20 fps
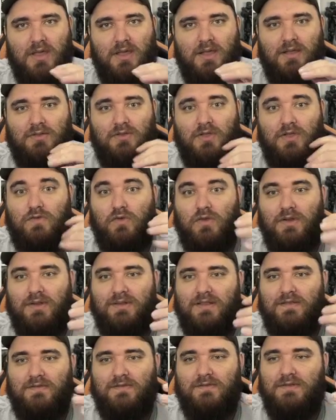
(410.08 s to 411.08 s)
Então a Sony
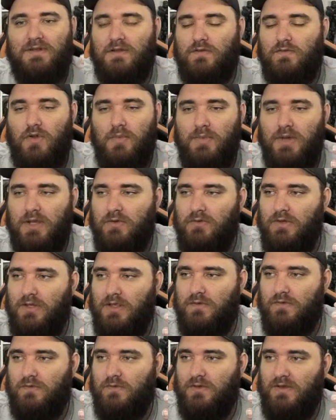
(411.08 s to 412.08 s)
tá transformando
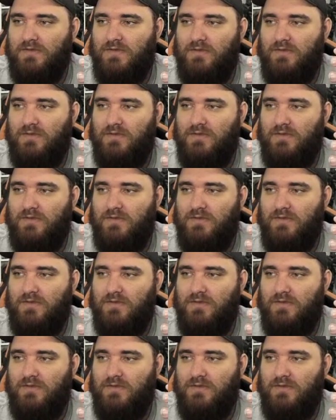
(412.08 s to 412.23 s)
nisso, né?